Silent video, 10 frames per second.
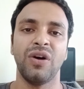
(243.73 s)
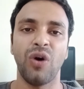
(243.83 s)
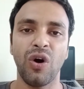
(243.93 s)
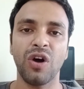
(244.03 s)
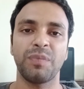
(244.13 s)

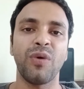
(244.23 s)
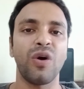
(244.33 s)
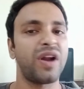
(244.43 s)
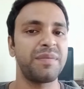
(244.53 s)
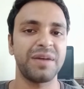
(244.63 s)
হওয়ার
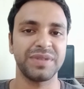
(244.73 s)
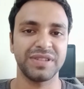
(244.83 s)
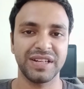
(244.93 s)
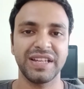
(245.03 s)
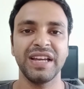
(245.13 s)
পর আমি
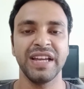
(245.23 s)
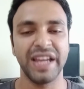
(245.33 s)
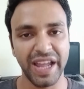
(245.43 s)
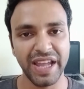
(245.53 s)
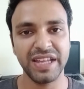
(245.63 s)
আপনাদেরকে
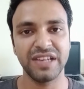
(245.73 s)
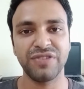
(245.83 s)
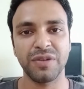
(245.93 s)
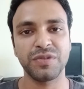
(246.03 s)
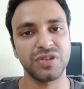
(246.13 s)
এই
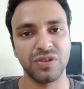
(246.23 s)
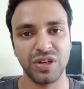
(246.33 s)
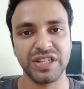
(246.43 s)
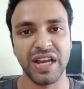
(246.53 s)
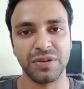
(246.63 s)
ইনফরমেশনগুলো
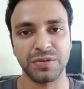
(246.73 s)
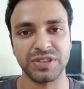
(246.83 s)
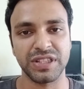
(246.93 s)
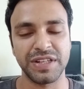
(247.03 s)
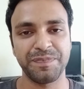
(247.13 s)
শেয়ার
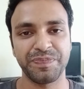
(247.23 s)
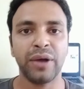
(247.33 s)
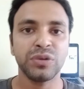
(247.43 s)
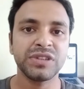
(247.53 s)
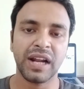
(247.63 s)
করছি
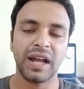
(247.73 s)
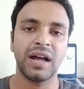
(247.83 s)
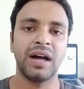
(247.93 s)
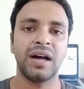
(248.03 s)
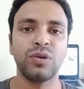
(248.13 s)
এখন যারা
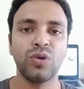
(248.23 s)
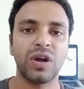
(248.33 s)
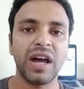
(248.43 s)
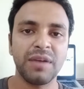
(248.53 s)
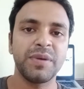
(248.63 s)

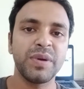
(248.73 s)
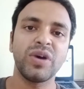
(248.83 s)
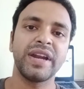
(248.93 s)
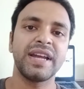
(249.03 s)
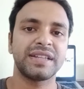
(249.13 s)
লোকাল বিভিন্ন
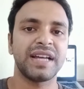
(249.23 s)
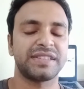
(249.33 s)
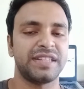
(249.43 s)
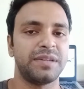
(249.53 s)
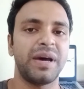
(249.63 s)
এরিয়াতে
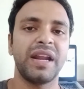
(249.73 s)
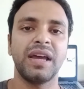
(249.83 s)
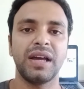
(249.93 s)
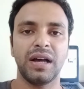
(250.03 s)
আছেন মানে